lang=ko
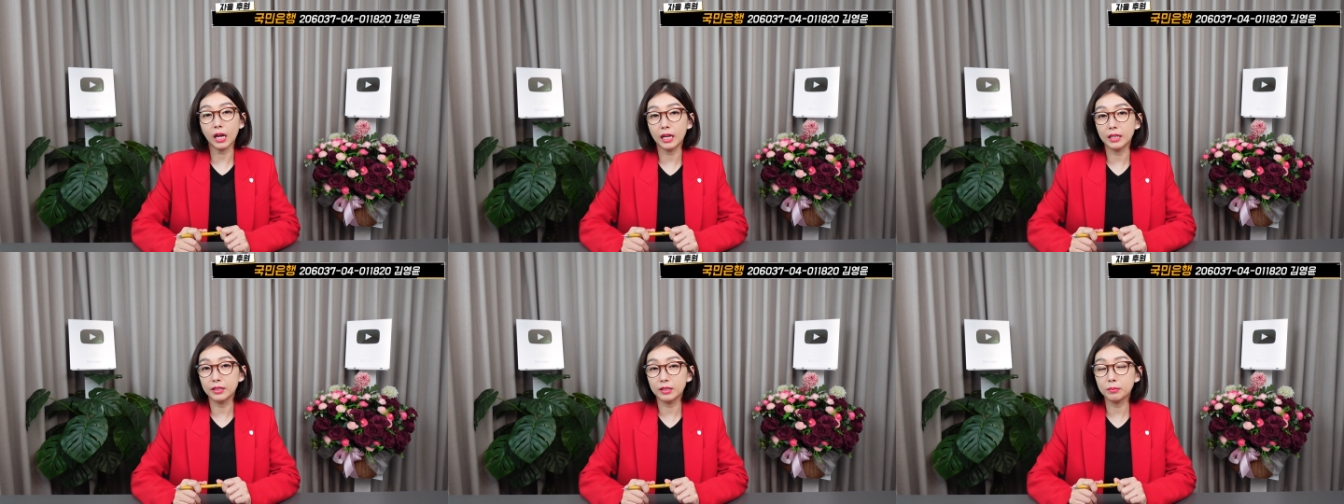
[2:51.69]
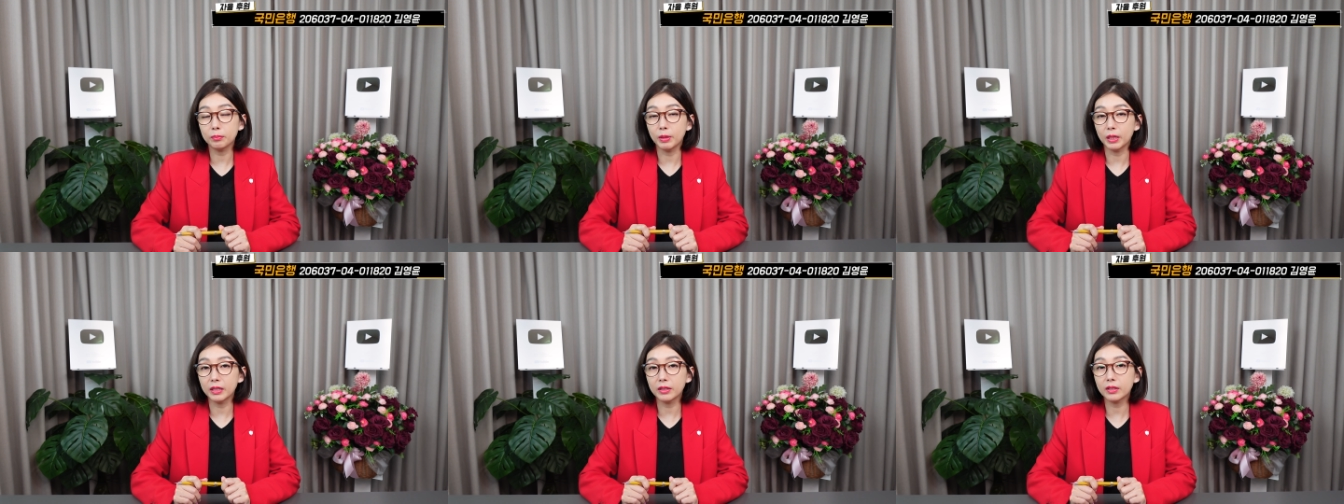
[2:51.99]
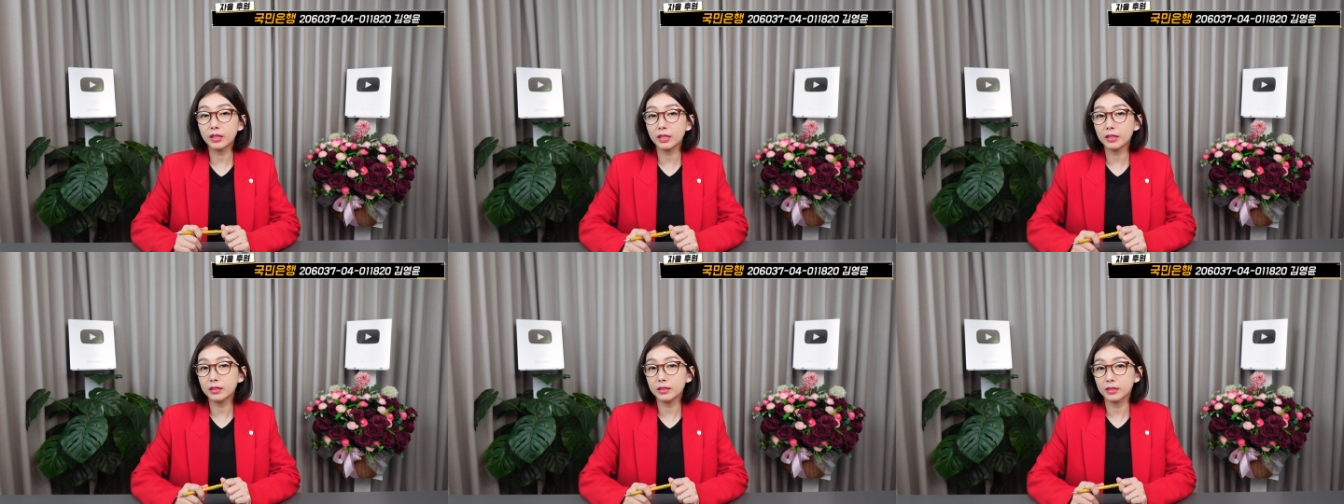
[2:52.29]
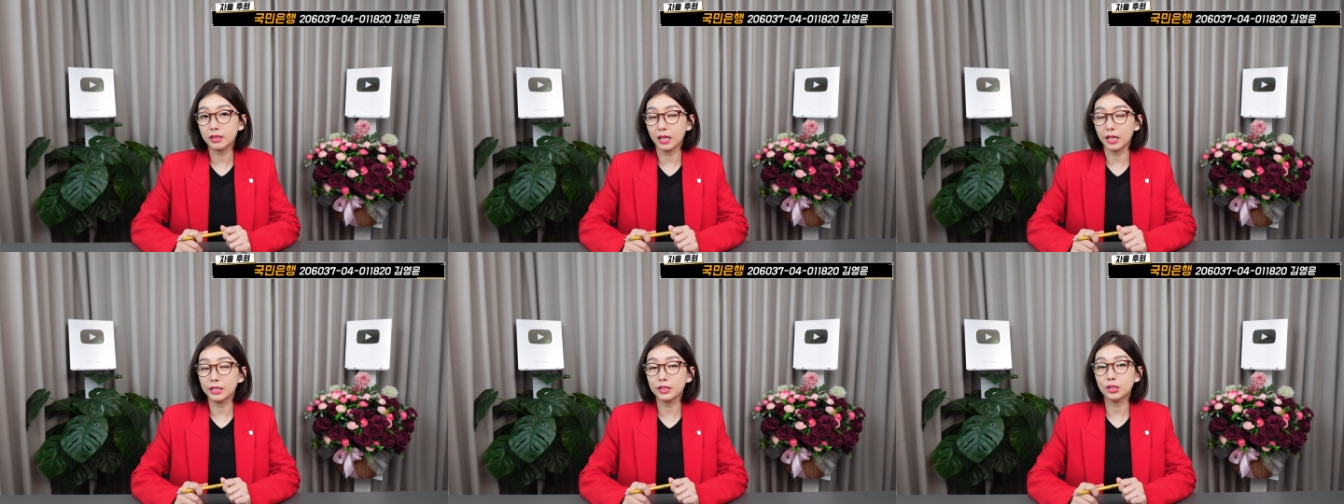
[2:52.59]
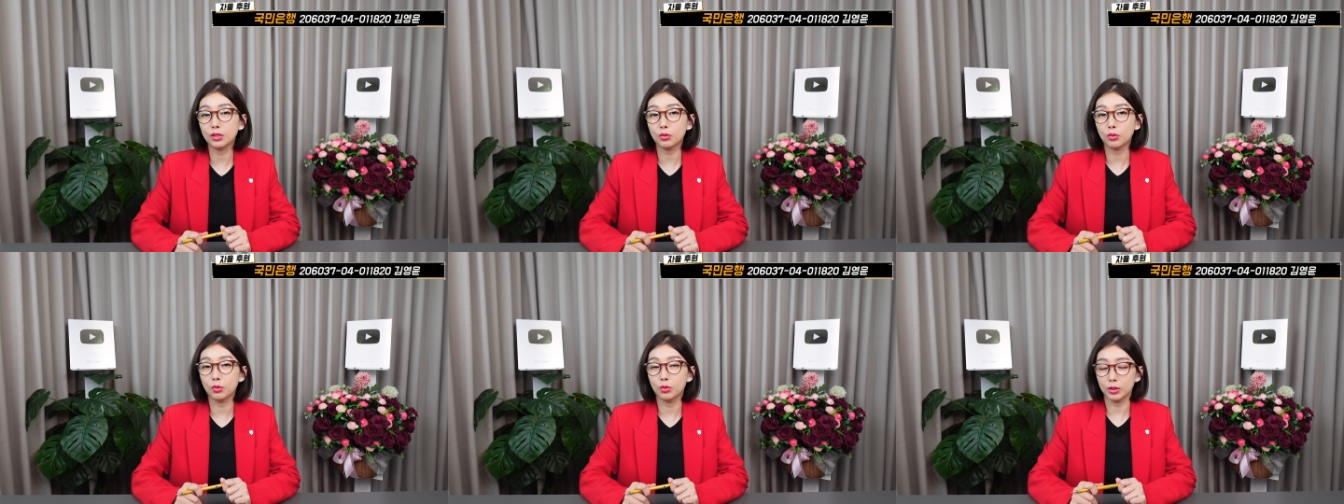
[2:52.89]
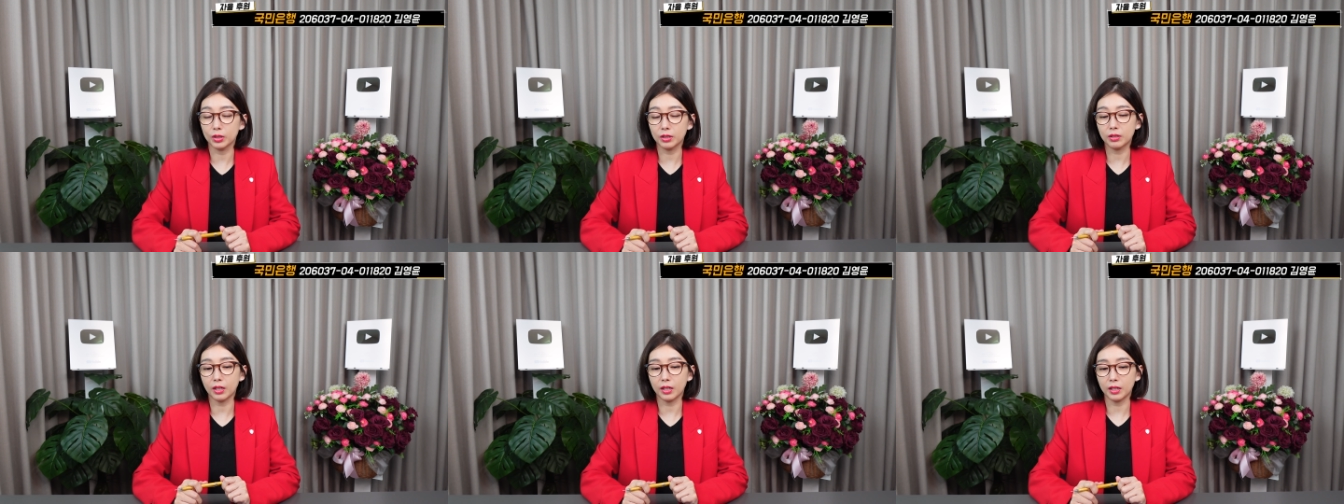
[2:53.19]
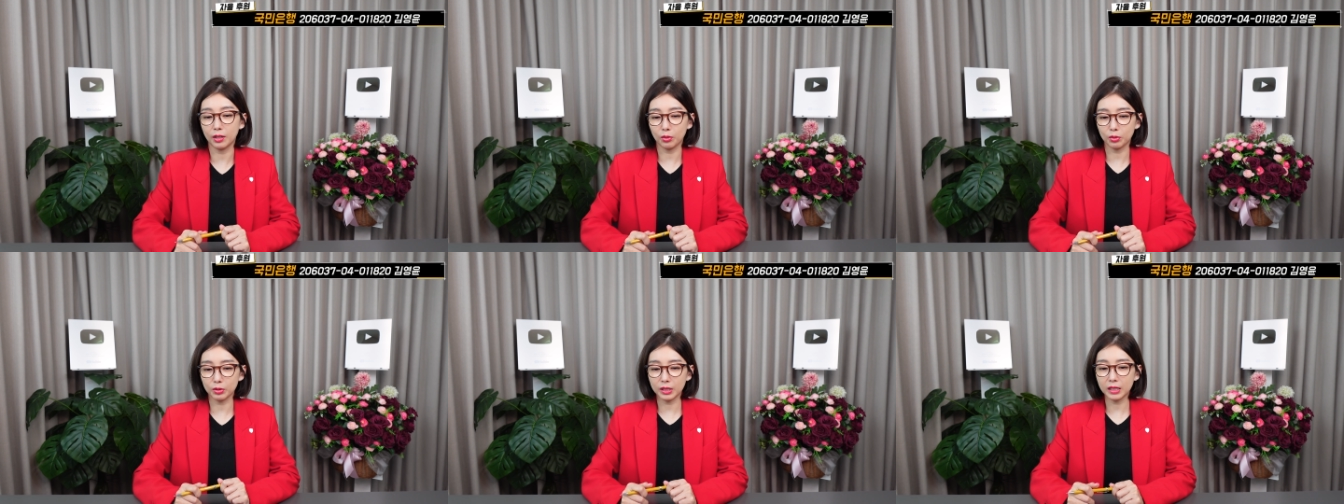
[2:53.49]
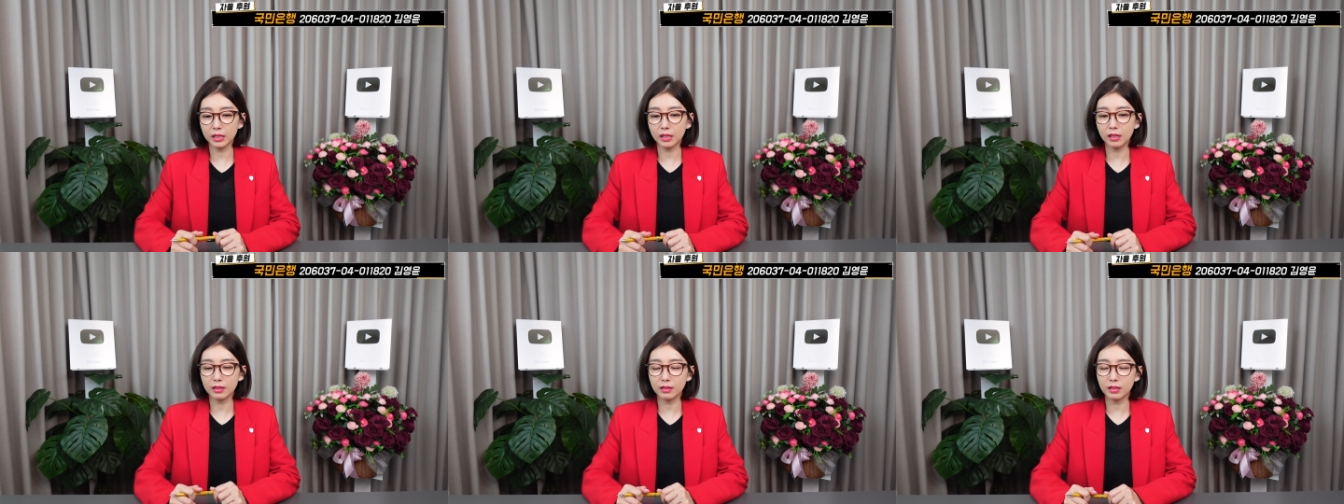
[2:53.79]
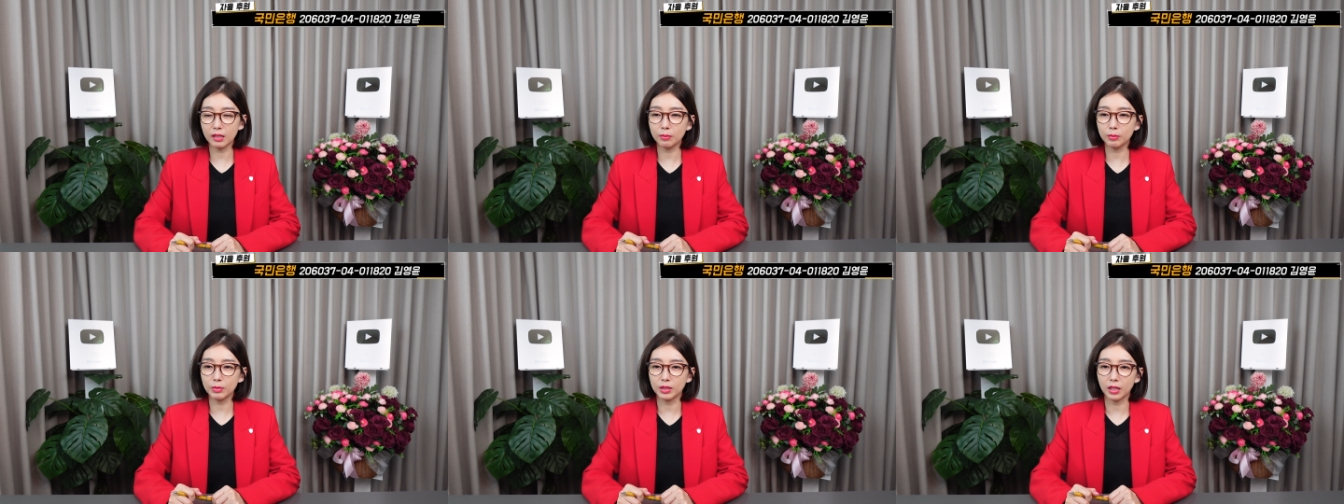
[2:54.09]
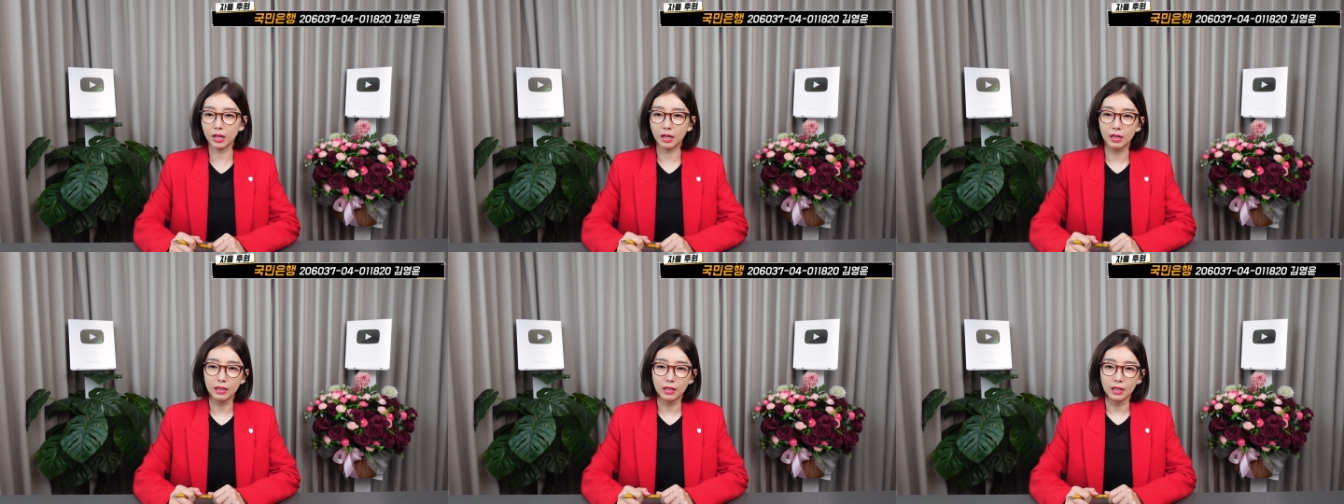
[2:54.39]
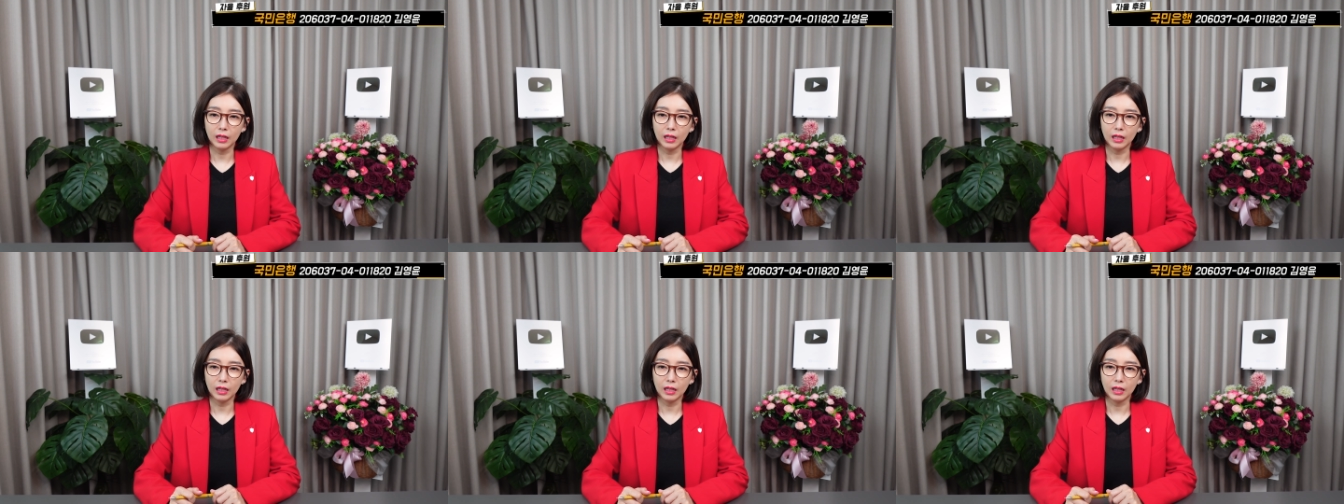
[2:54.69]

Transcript: 않은 멘탈을 가지고 있다라고 생각을 합니다.